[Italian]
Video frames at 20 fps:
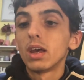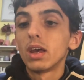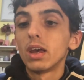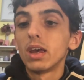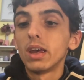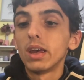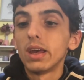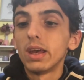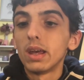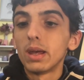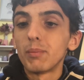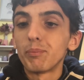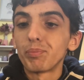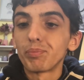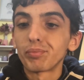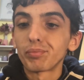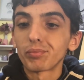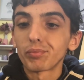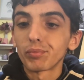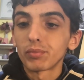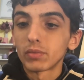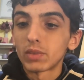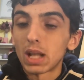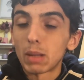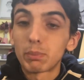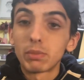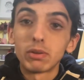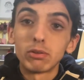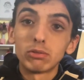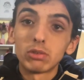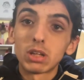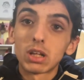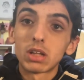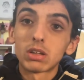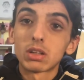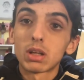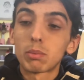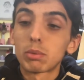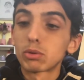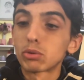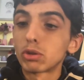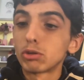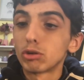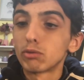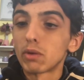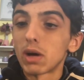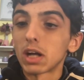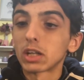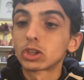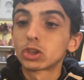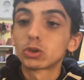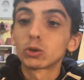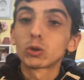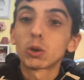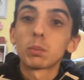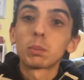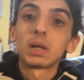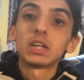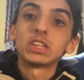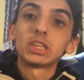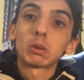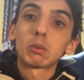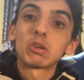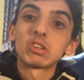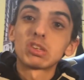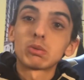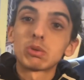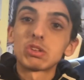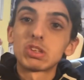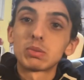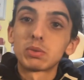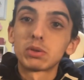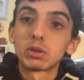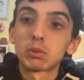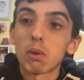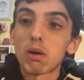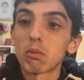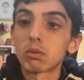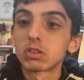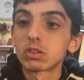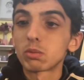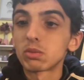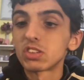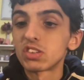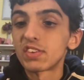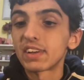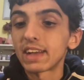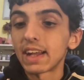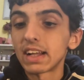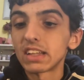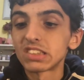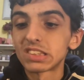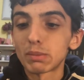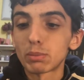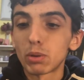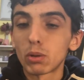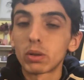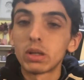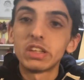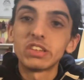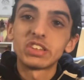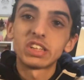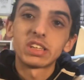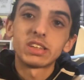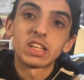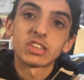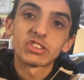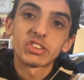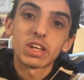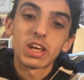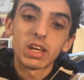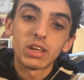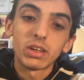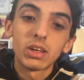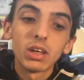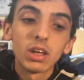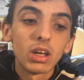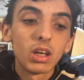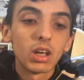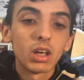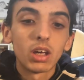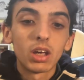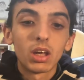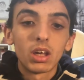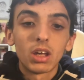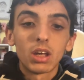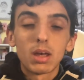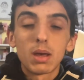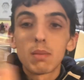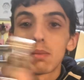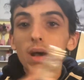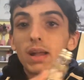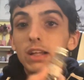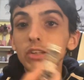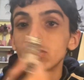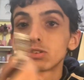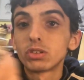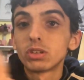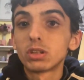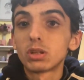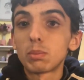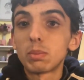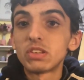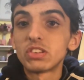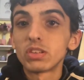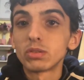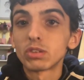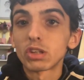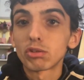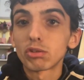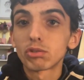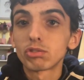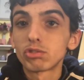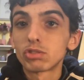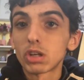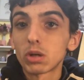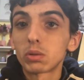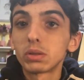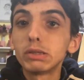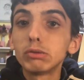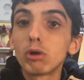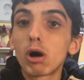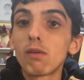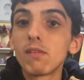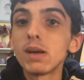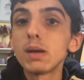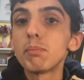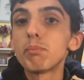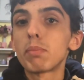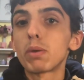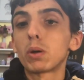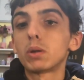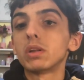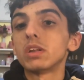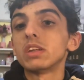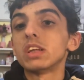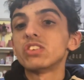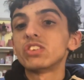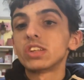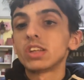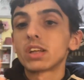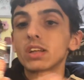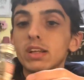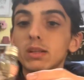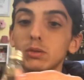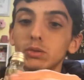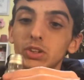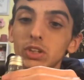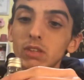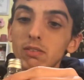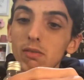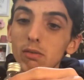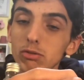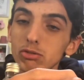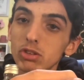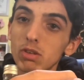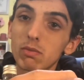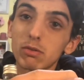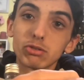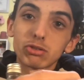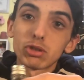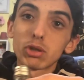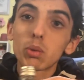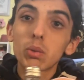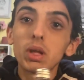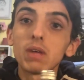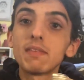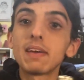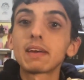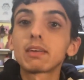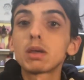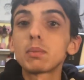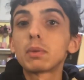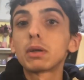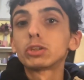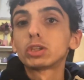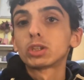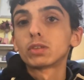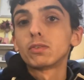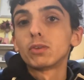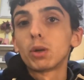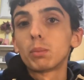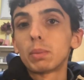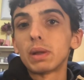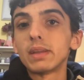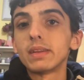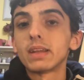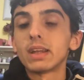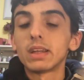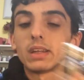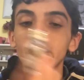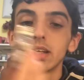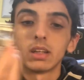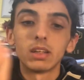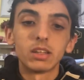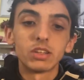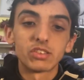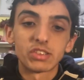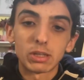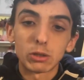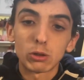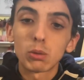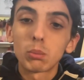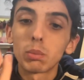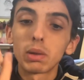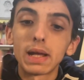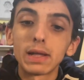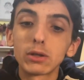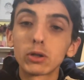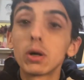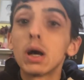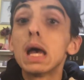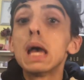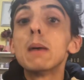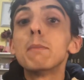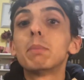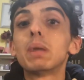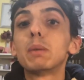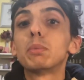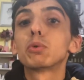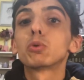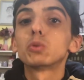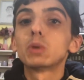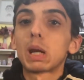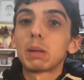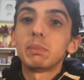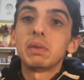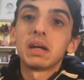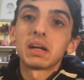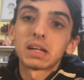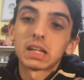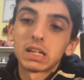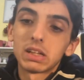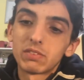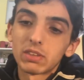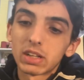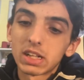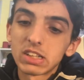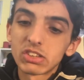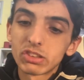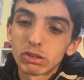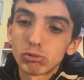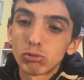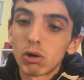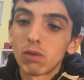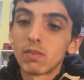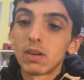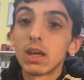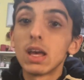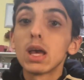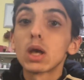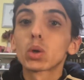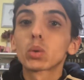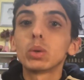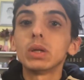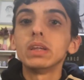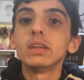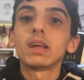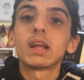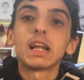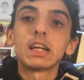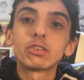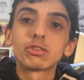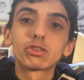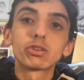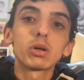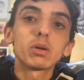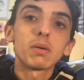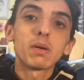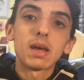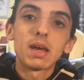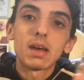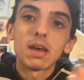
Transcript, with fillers: ehm, della, della, della Proto Nova Action compare già queste, queste, queste, queste fragranze però il 6 da 6 adesso ne hanno messe un, un sacco, di nuove però nel 6 da 3 non ce l'avevano usavano solo quelle vecchie perciò volevo prendere il set completo per procurarmi anche le fragranze nuove quindi adesso